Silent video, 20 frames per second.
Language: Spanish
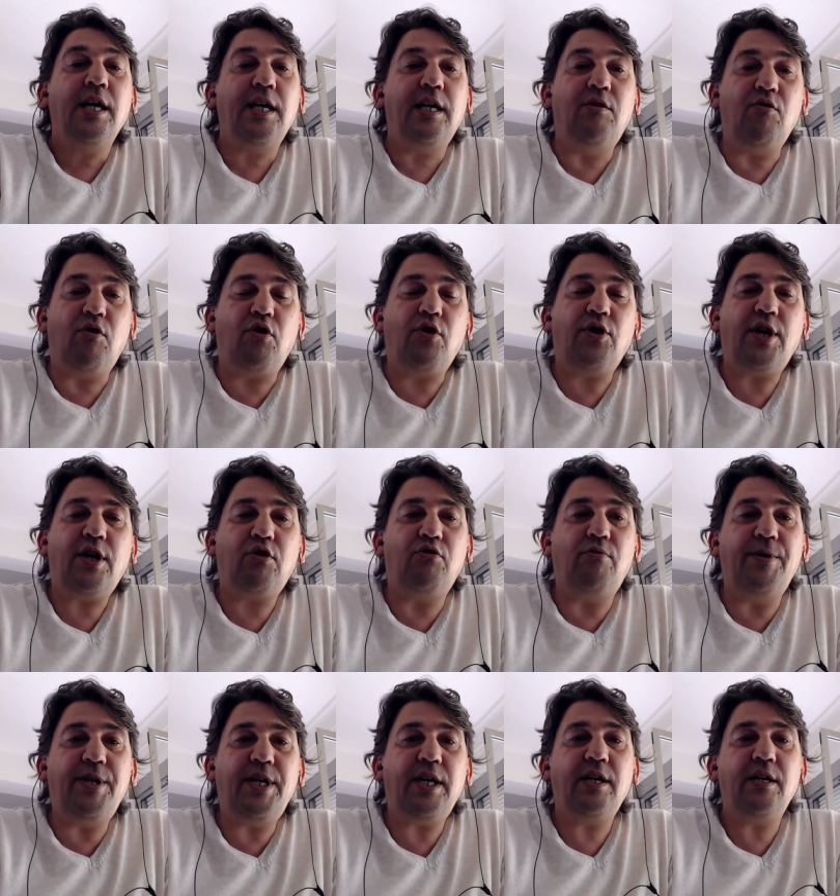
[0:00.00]
Y luego
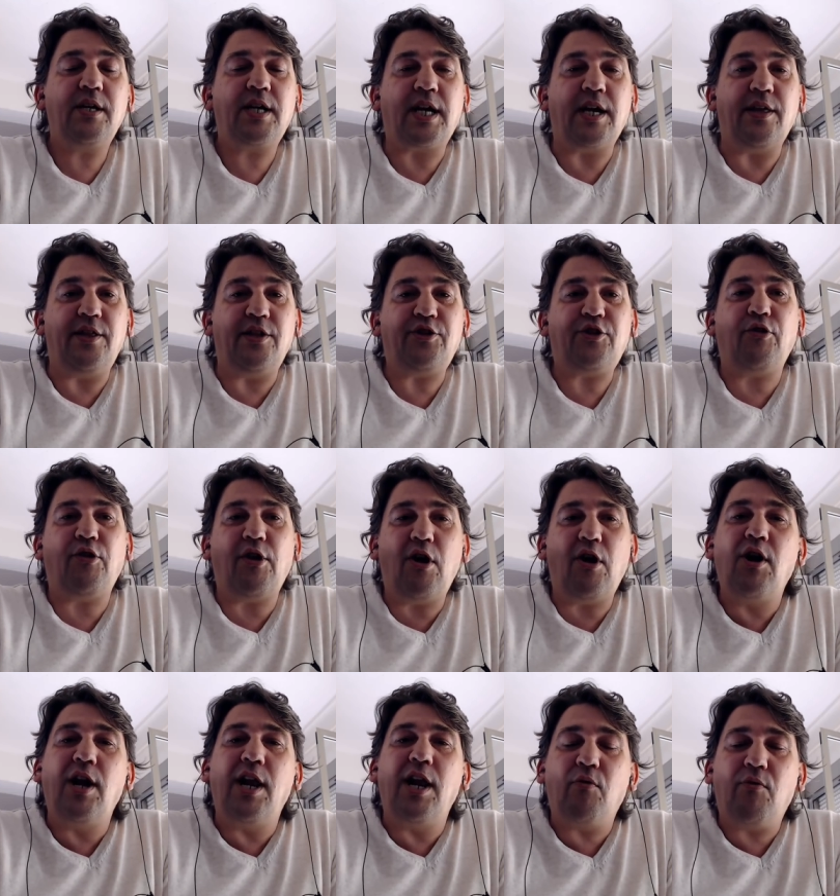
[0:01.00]
descubrí que dentro de
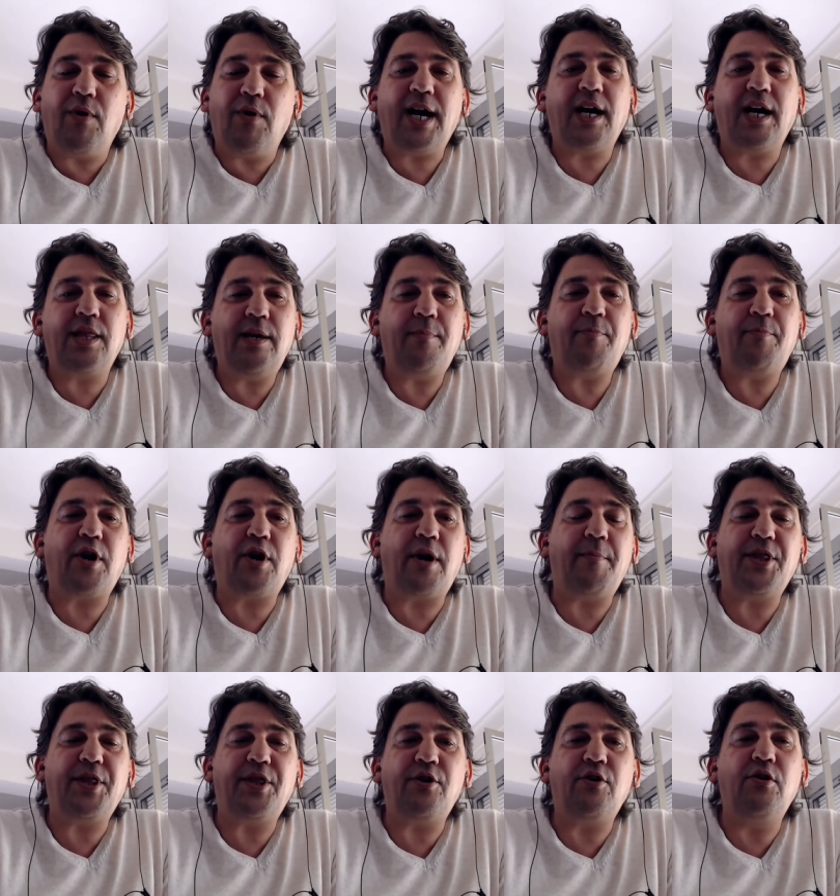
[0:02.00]
los lenguajes de
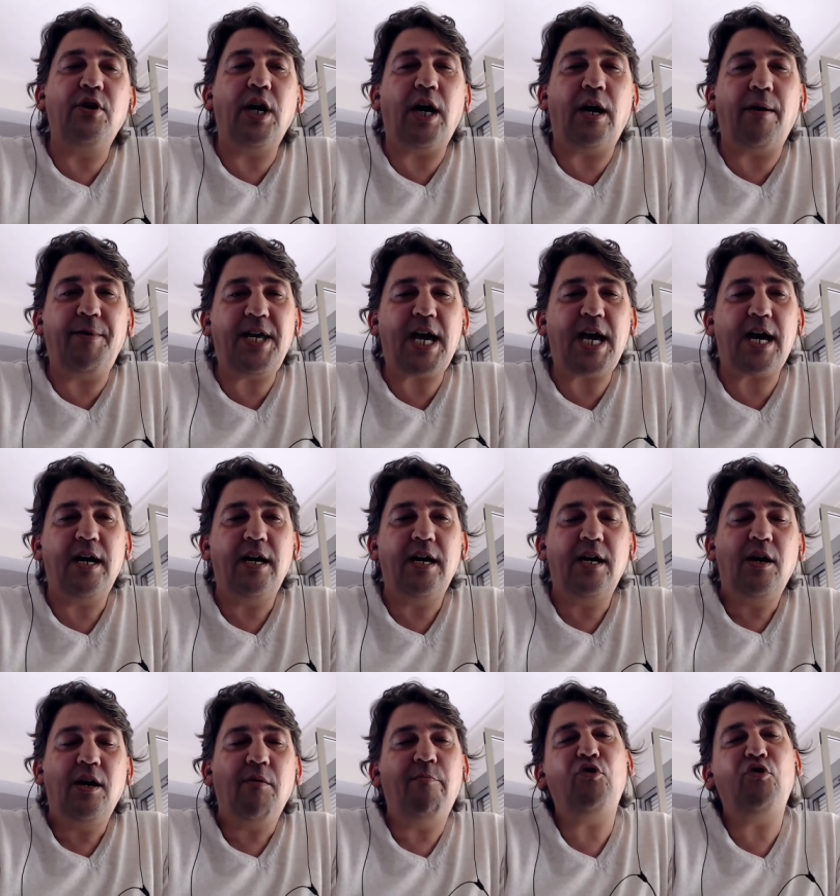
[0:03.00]
programación había
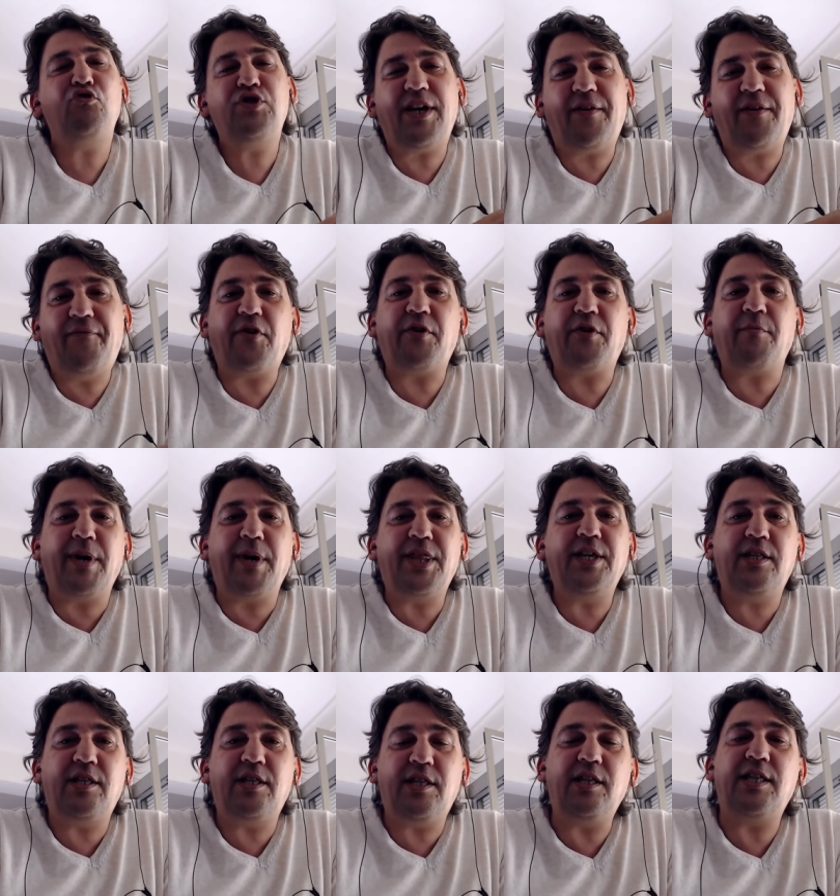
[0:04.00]
muchas formas
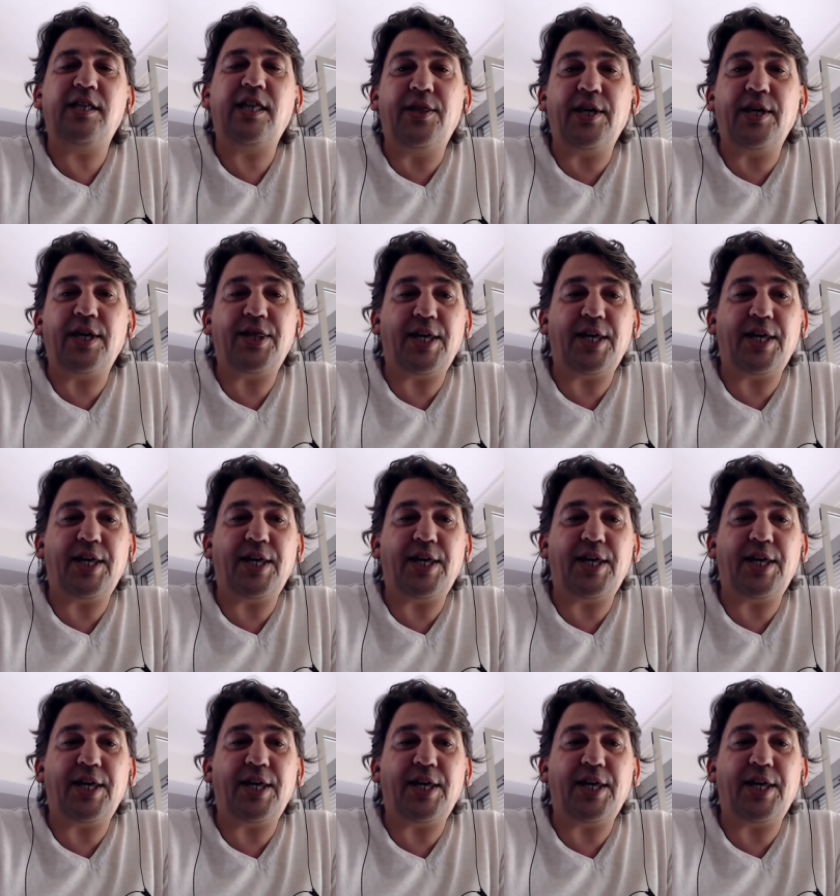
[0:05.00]
distintas